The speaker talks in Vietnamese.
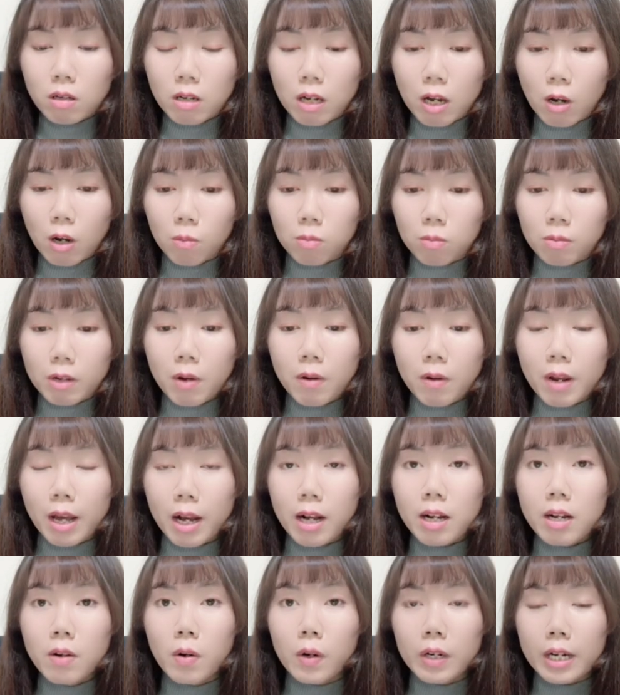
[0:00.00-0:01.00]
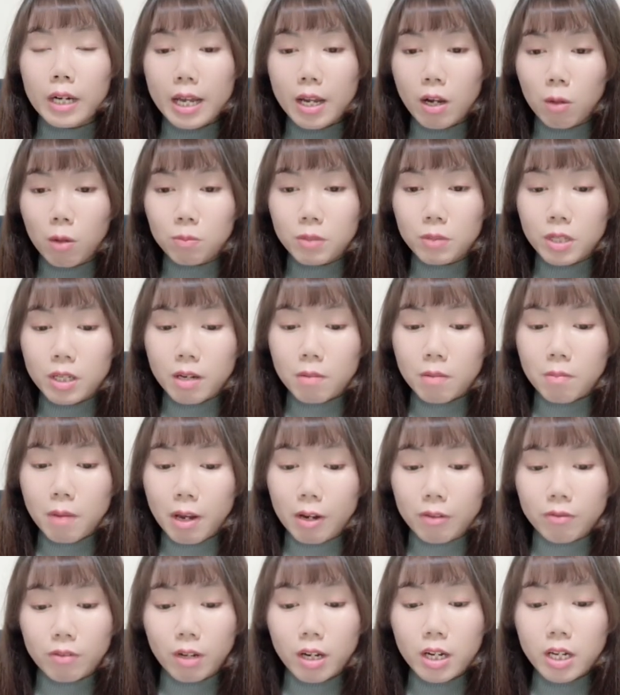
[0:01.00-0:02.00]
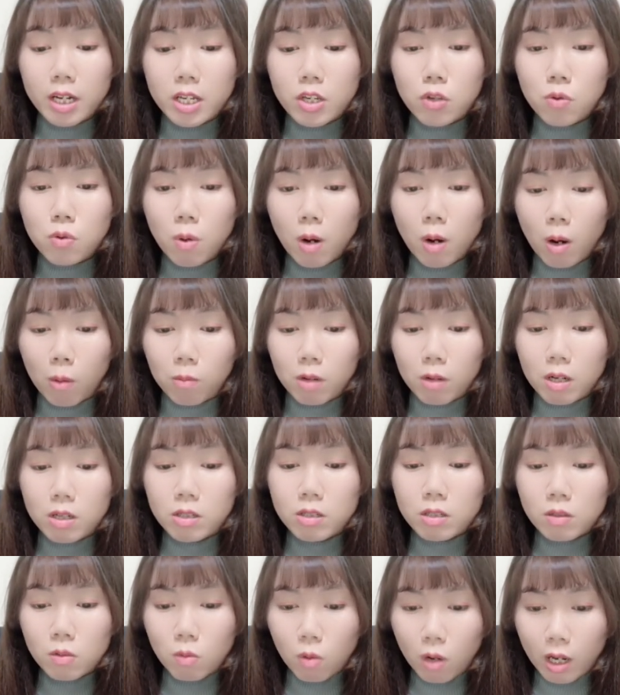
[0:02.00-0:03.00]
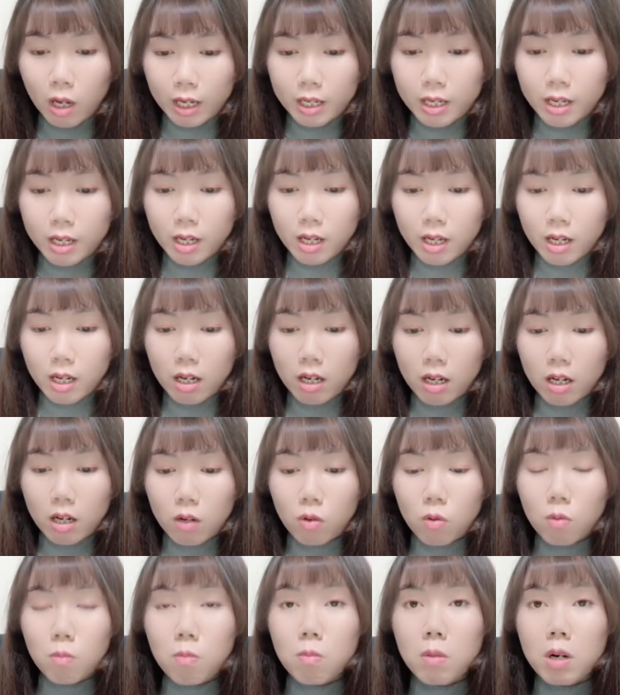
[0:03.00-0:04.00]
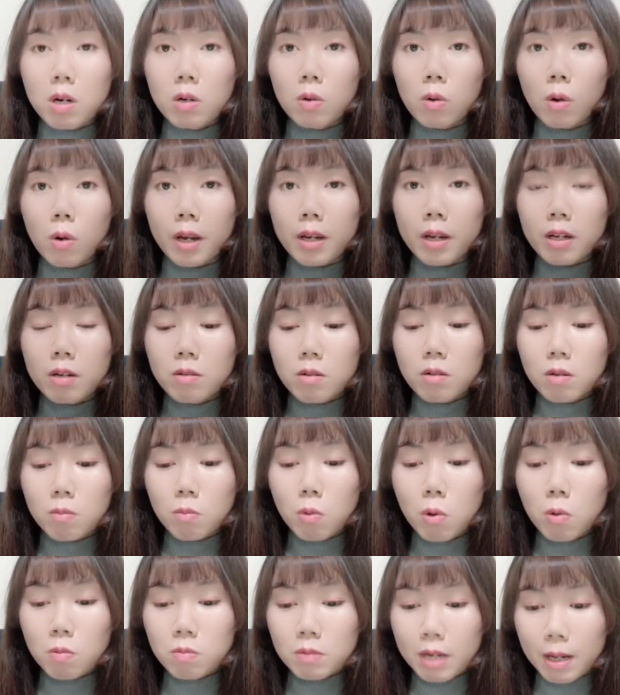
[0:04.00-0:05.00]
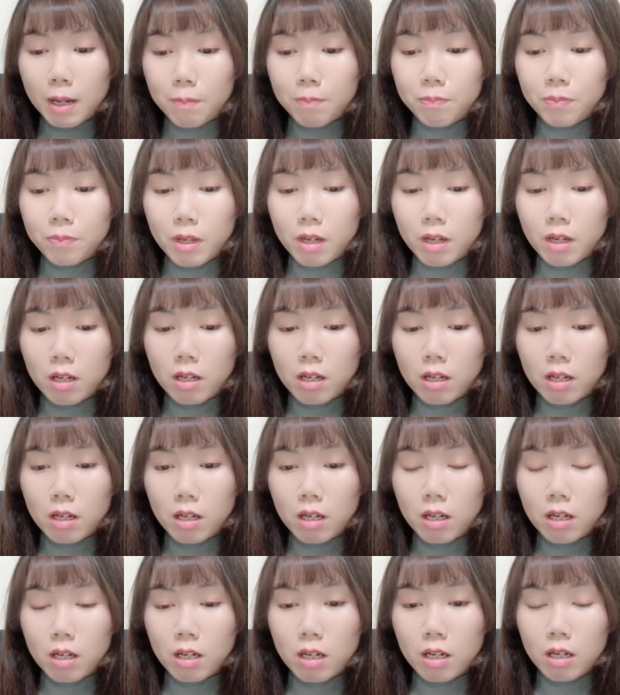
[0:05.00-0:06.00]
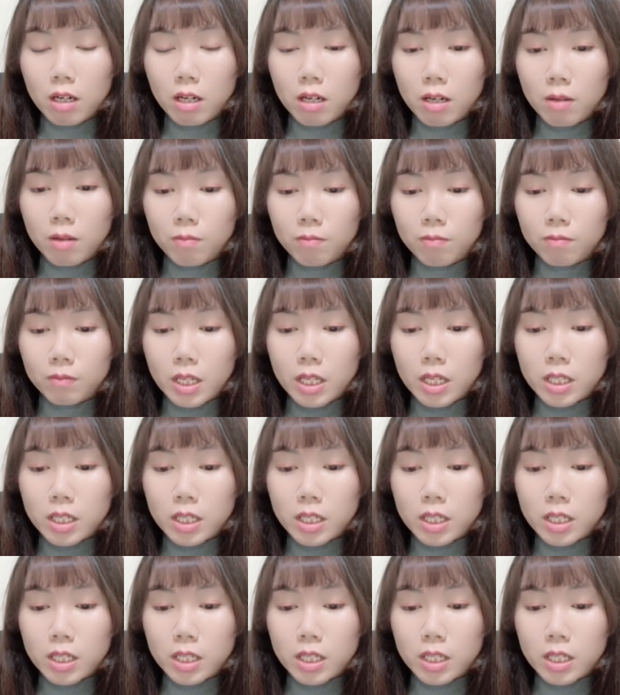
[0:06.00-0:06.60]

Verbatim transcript: uh, học cao đẳng hoặc đại học thì các bạn phải đi du học ở nước ngoài uh, cũng mất khoảng 4 năm uh,